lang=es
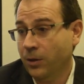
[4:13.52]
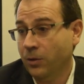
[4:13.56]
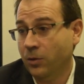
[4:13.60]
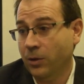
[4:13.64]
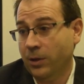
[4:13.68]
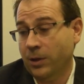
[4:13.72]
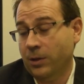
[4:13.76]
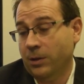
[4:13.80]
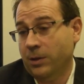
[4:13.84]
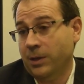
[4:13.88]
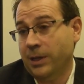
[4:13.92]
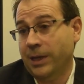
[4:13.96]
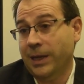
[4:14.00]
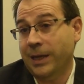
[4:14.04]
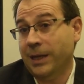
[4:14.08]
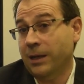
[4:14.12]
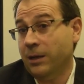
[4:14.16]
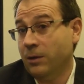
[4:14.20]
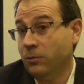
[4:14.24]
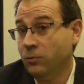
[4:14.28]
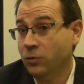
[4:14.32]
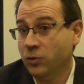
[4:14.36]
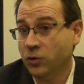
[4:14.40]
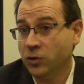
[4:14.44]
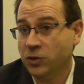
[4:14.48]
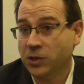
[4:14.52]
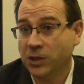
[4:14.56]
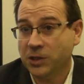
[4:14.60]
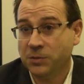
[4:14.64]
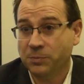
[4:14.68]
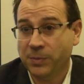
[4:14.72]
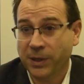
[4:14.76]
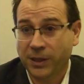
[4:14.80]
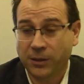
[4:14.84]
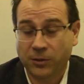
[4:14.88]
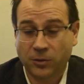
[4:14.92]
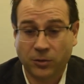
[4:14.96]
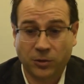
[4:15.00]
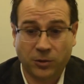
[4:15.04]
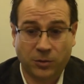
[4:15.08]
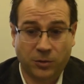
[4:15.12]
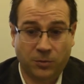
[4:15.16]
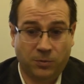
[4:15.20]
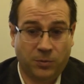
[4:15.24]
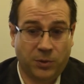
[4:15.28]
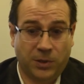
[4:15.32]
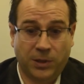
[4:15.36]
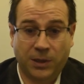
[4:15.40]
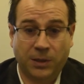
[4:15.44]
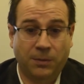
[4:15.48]
En, algunos aspectos,
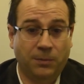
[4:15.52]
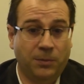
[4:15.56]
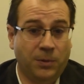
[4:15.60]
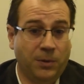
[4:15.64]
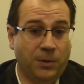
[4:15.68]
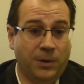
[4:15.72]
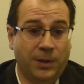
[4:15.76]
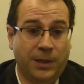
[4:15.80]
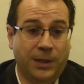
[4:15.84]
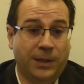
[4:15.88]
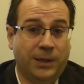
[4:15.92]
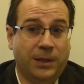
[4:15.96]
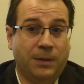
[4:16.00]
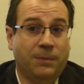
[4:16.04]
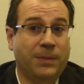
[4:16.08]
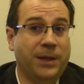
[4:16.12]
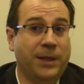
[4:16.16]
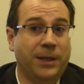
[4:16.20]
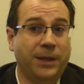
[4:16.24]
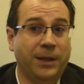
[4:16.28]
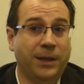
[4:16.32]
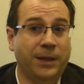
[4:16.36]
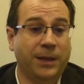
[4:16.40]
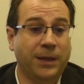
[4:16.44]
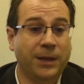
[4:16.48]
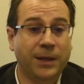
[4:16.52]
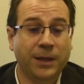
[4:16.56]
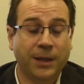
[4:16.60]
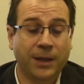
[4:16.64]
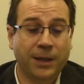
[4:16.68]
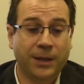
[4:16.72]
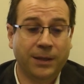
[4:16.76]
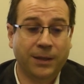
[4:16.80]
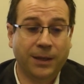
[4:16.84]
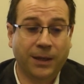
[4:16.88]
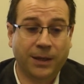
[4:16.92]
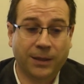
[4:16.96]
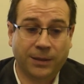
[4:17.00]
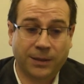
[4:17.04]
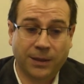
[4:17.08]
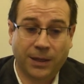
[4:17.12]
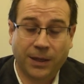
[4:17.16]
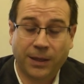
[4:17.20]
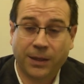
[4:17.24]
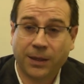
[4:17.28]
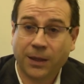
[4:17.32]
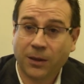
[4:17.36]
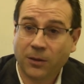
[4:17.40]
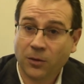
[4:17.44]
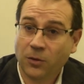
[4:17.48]
por ejemplo el tema de,
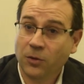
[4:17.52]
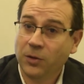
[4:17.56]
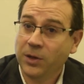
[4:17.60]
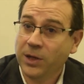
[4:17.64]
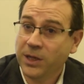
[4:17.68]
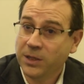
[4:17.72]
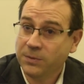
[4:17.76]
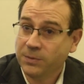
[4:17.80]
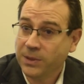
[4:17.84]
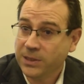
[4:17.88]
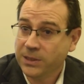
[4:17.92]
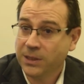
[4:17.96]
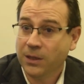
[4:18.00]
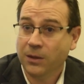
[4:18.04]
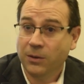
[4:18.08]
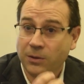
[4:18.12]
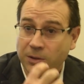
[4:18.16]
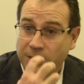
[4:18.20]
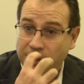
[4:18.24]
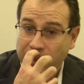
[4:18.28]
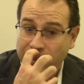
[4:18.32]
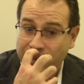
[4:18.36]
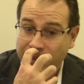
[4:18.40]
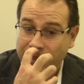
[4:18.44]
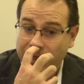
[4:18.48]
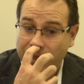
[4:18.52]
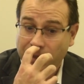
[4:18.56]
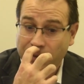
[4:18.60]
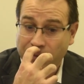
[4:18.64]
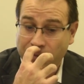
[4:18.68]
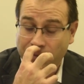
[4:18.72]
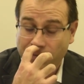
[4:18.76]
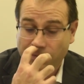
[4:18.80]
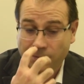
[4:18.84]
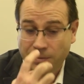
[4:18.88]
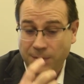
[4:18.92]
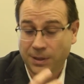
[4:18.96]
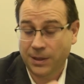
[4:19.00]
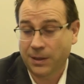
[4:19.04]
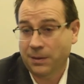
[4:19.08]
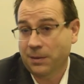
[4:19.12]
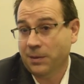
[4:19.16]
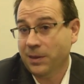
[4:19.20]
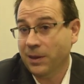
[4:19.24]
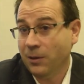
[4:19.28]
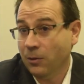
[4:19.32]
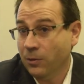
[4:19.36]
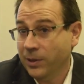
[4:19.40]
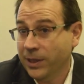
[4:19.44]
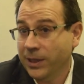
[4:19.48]
catalizadores basados en,
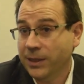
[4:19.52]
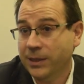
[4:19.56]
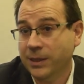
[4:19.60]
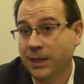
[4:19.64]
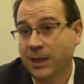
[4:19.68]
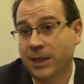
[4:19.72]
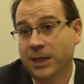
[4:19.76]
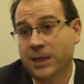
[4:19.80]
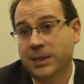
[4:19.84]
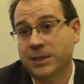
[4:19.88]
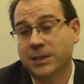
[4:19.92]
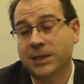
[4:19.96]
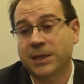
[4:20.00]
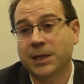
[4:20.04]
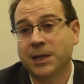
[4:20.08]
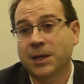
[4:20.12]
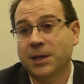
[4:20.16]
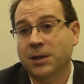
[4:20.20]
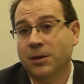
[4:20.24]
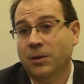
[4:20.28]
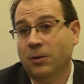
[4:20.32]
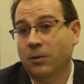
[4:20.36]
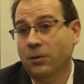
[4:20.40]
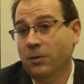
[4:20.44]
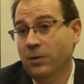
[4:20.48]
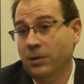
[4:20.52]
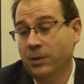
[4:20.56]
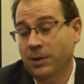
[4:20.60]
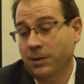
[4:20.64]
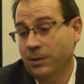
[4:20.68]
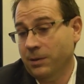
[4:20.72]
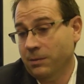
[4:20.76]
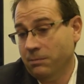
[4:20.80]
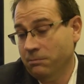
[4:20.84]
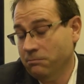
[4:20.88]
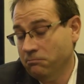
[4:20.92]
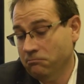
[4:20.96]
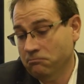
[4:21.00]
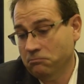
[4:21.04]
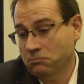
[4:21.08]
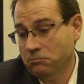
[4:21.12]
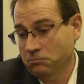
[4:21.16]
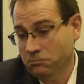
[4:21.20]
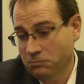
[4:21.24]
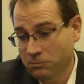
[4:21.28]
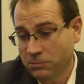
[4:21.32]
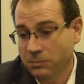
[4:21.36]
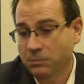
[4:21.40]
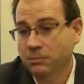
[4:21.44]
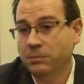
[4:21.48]
ceolitas o
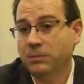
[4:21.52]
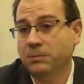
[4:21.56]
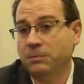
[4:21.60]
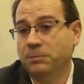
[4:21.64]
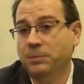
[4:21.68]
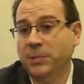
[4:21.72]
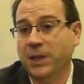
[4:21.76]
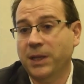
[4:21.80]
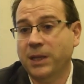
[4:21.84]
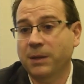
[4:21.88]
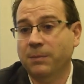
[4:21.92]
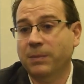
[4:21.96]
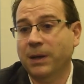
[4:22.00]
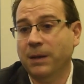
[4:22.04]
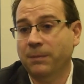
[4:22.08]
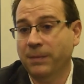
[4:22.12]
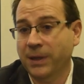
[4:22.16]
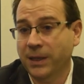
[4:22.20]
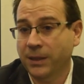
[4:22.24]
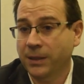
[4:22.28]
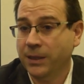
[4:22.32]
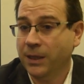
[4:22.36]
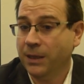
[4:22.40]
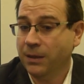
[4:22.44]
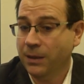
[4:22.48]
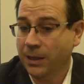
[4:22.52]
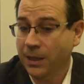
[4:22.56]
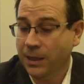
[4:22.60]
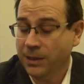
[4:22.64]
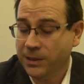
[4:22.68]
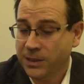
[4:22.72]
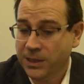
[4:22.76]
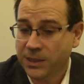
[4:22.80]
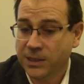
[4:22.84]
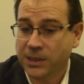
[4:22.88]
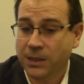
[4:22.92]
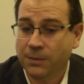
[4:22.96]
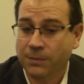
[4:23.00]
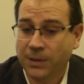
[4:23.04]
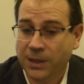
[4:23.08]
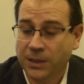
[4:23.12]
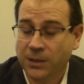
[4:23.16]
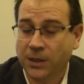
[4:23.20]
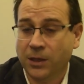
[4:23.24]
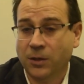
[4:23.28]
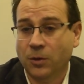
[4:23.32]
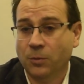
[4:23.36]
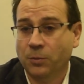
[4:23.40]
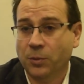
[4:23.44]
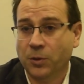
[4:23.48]
principalmente en sistemas
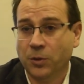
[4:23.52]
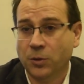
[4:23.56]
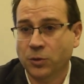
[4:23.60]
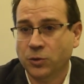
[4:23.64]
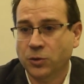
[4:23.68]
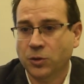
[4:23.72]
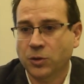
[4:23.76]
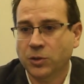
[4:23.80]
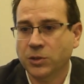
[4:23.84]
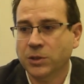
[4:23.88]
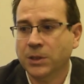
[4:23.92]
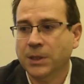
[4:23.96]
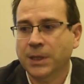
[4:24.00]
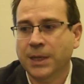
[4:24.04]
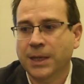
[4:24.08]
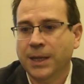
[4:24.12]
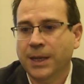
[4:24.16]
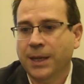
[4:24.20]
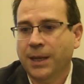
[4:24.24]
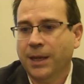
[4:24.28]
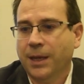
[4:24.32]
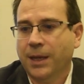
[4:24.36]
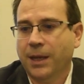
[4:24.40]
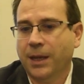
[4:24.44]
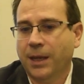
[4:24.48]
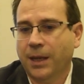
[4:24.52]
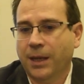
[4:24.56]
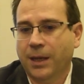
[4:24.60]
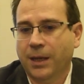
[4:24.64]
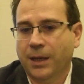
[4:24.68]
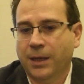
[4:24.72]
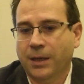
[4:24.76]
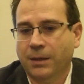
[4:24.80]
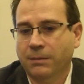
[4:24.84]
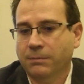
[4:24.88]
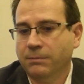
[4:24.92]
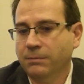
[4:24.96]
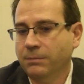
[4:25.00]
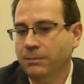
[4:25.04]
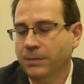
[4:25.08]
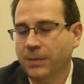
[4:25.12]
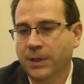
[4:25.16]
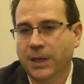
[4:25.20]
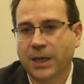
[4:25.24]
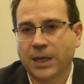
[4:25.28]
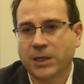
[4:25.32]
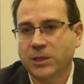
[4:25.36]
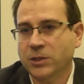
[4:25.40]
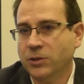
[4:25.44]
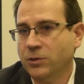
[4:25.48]
nanoporosos, eh,
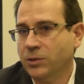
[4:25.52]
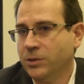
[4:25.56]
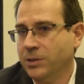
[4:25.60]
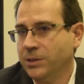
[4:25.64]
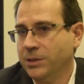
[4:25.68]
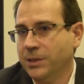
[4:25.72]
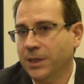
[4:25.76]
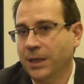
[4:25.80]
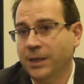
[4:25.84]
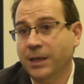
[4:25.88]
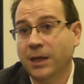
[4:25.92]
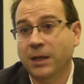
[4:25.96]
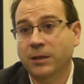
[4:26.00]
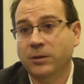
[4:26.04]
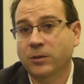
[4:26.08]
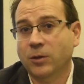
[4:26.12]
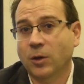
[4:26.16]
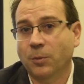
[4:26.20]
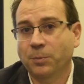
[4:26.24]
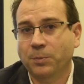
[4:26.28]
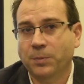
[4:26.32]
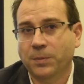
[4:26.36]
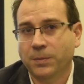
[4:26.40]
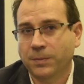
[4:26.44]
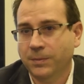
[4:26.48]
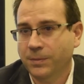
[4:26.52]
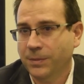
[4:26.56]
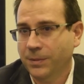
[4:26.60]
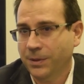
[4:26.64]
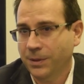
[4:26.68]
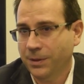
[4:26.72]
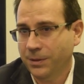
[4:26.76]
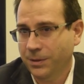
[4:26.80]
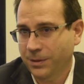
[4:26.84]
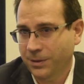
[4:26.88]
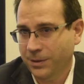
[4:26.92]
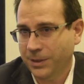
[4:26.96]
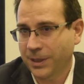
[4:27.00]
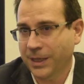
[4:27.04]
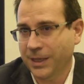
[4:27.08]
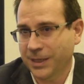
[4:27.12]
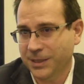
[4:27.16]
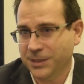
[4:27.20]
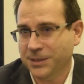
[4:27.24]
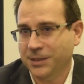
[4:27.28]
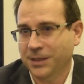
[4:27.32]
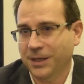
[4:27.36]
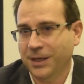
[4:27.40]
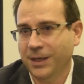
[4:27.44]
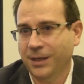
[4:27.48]
está en el top
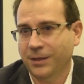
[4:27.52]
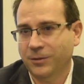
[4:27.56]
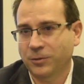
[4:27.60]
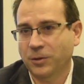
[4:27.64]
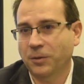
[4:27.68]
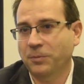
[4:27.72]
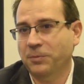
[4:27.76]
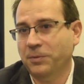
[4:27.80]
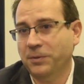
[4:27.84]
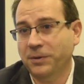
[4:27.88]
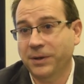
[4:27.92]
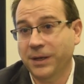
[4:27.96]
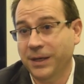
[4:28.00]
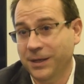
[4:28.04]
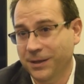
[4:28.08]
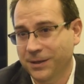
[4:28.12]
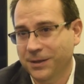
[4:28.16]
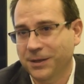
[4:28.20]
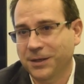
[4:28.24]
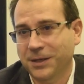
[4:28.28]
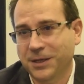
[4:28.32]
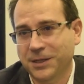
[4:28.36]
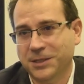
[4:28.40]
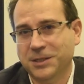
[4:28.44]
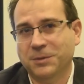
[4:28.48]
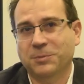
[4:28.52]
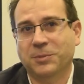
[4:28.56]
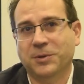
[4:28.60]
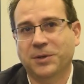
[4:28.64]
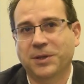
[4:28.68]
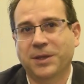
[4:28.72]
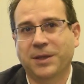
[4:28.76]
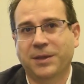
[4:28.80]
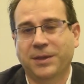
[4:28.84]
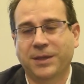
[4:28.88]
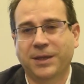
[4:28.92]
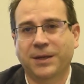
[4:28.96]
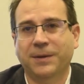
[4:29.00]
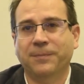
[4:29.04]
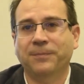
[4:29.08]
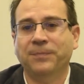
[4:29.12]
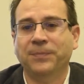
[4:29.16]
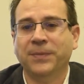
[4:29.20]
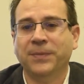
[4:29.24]
3, ¿eh? top 3, que se puede decir.